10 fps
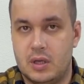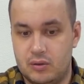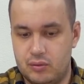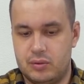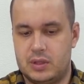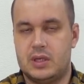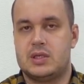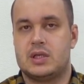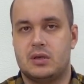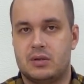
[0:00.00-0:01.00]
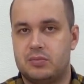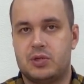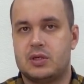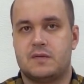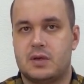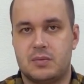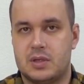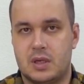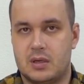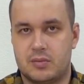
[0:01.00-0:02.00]
Ну, я не знаю, напишите в
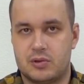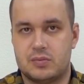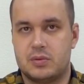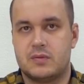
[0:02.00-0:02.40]
комментариях, может быть,